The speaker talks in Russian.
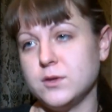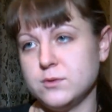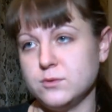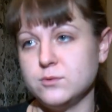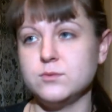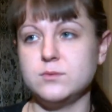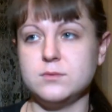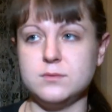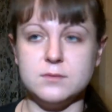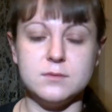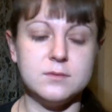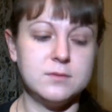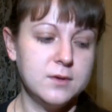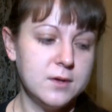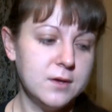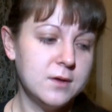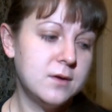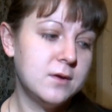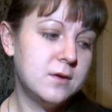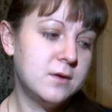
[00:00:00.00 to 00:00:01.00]
А тут
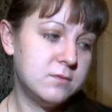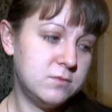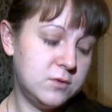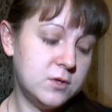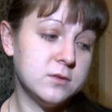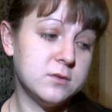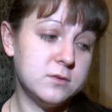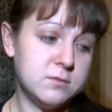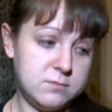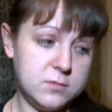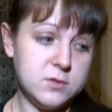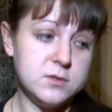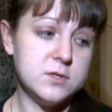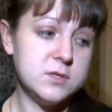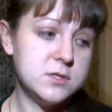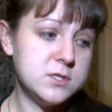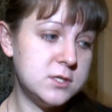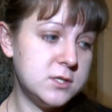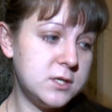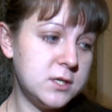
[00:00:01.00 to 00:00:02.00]
нет, тут это
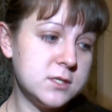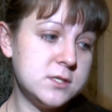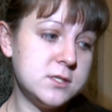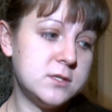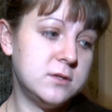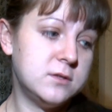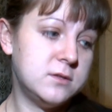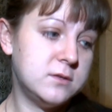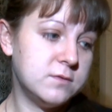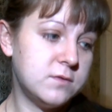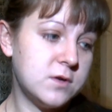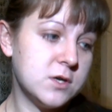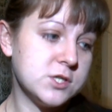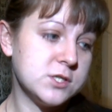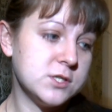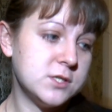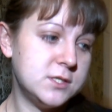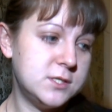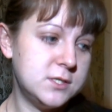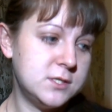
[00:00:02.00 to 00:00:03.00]
интересно, это
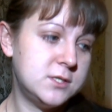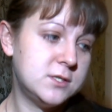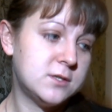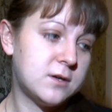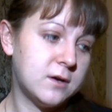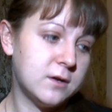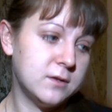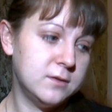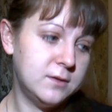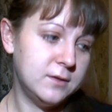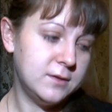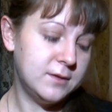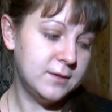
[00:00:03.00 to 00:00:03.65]
важно, дети рады.